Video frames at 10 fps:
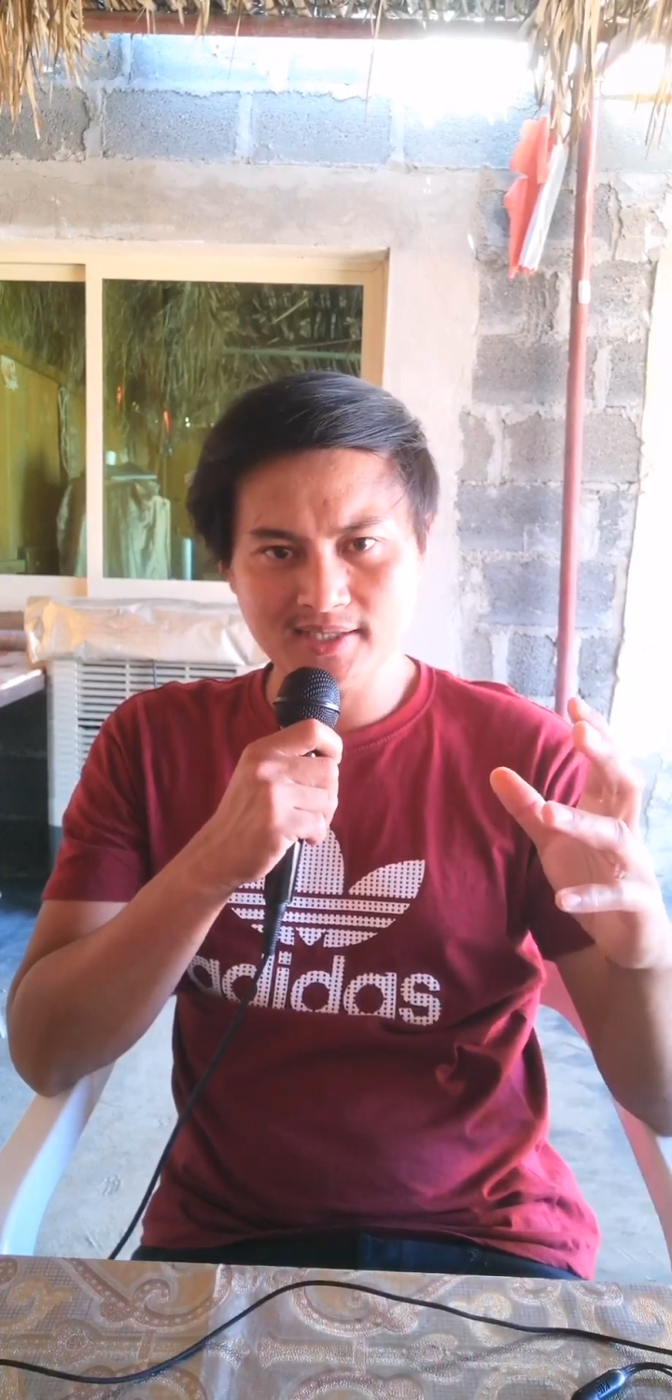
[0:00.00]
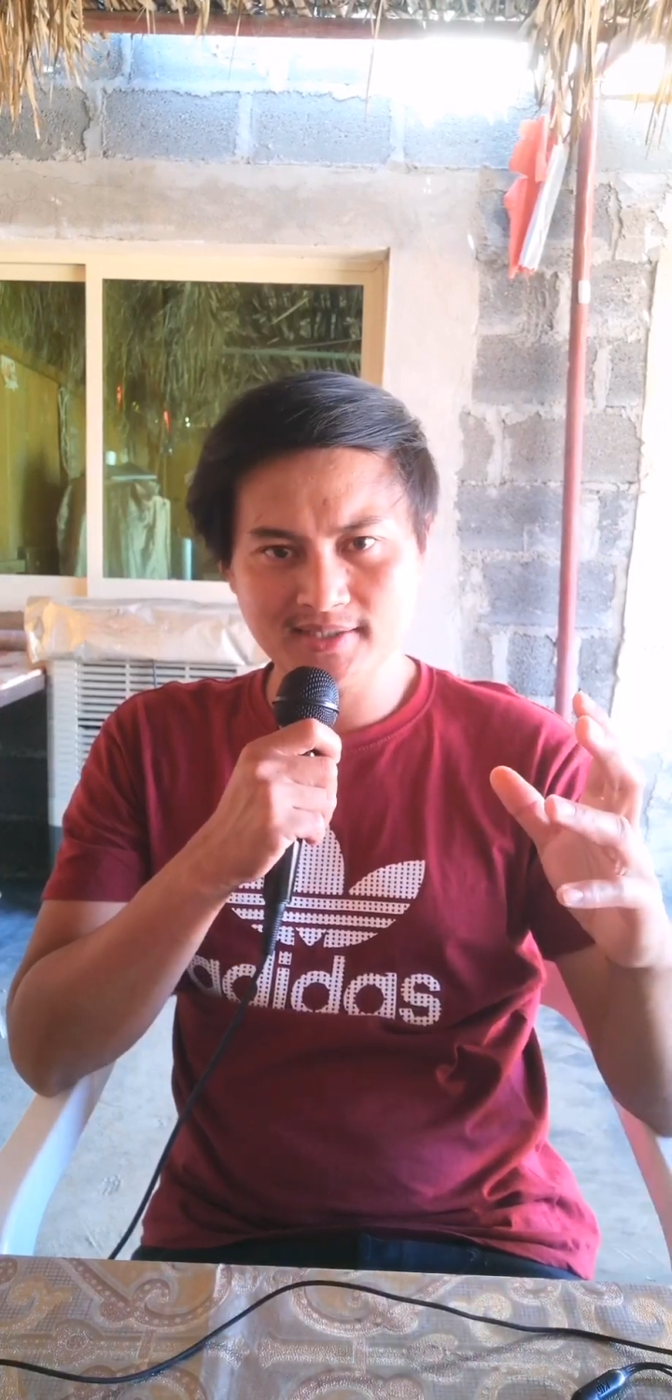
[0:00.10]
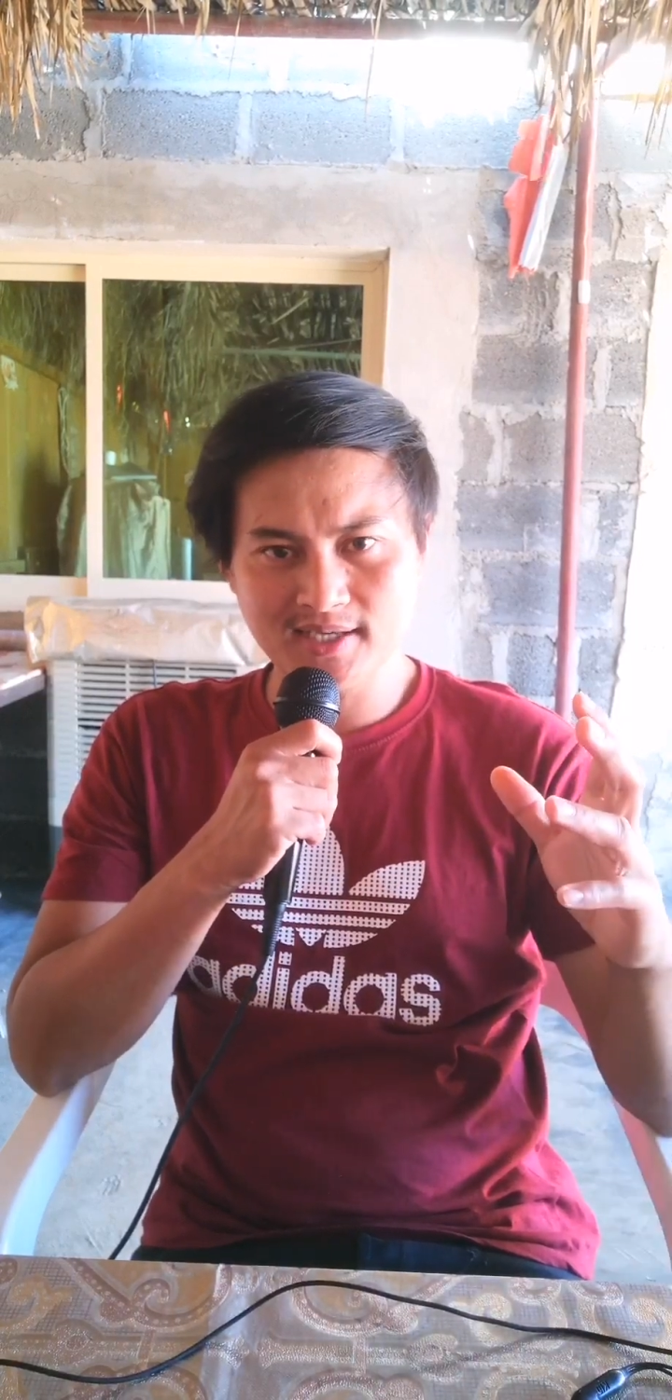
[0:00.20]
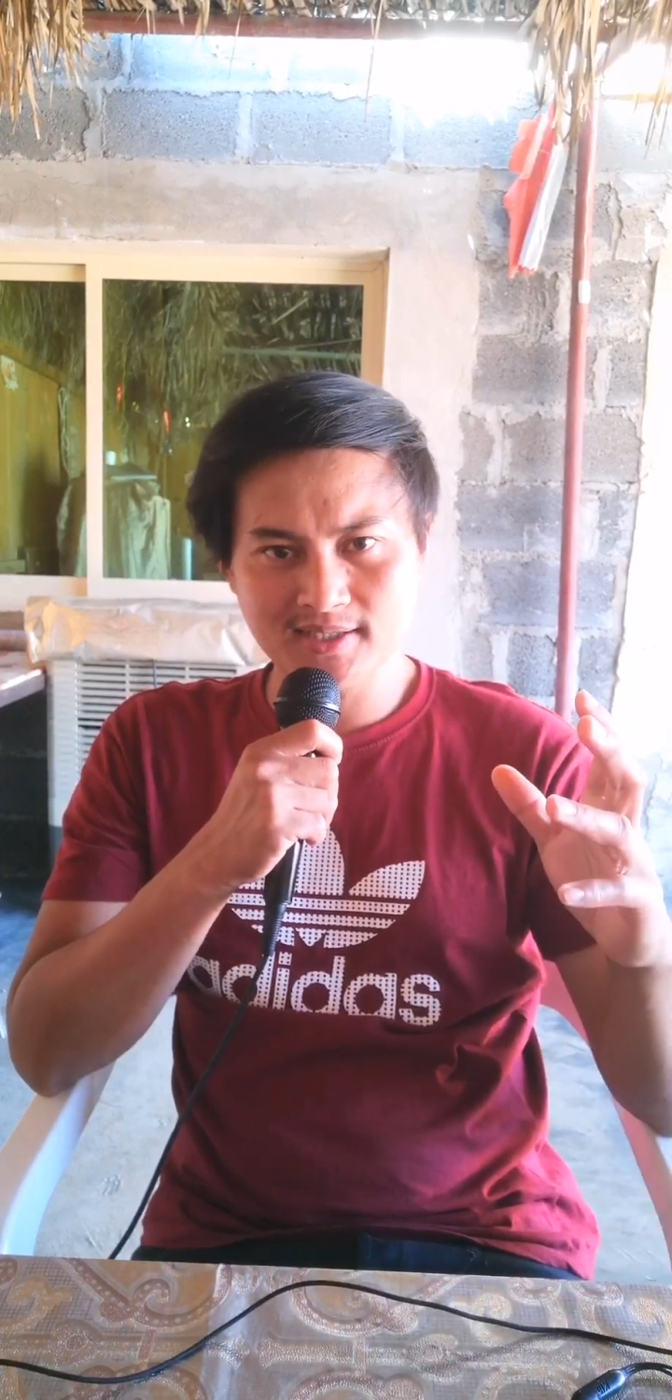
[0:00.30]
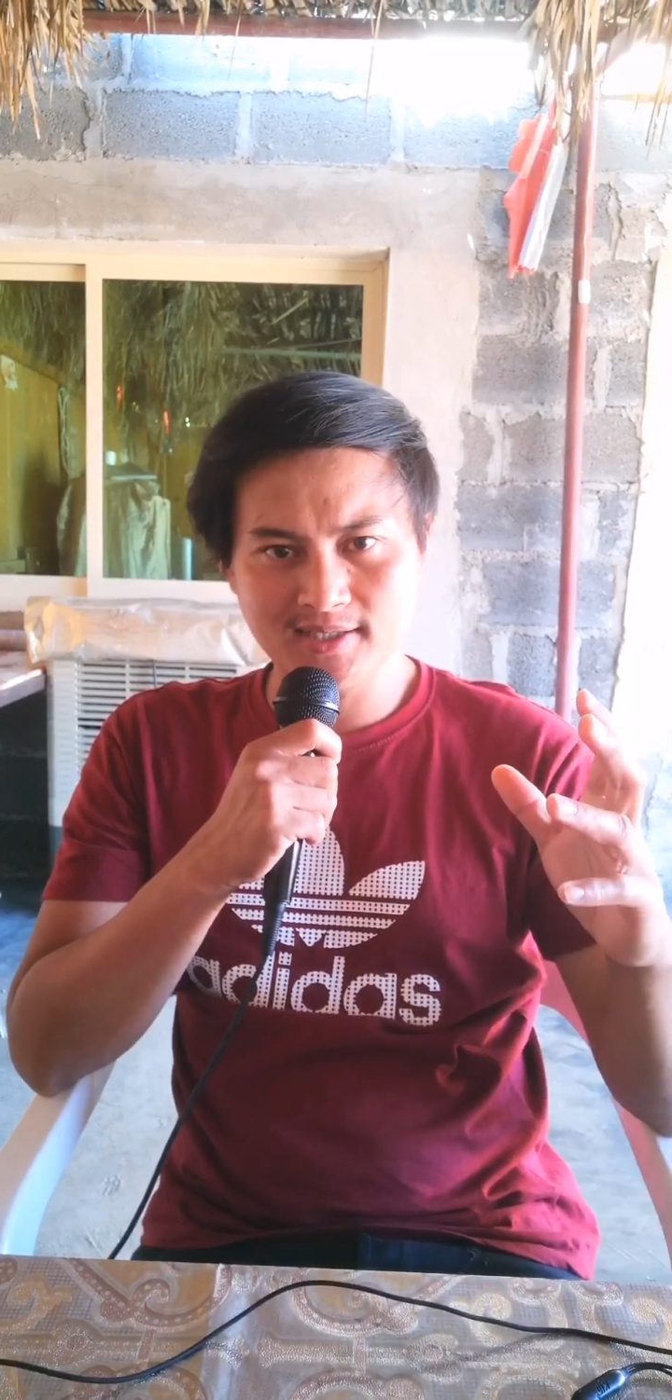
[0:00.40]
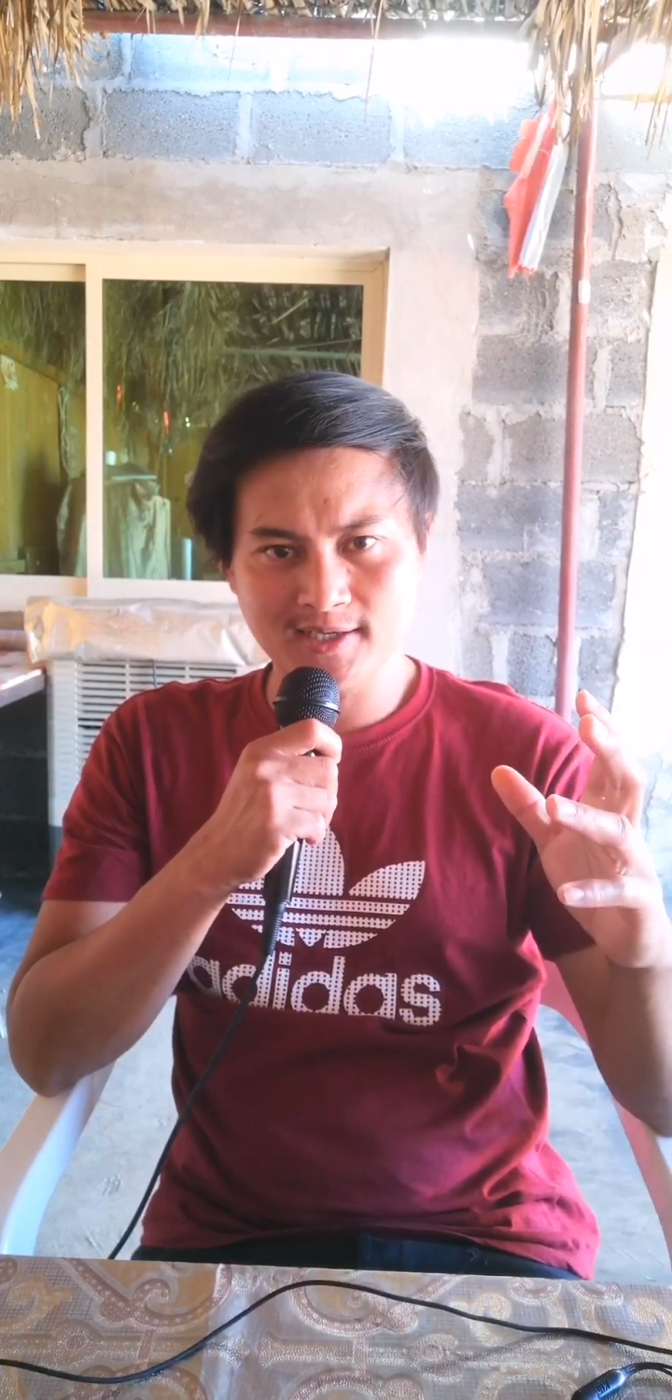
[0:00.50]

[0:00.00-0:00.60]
kanyang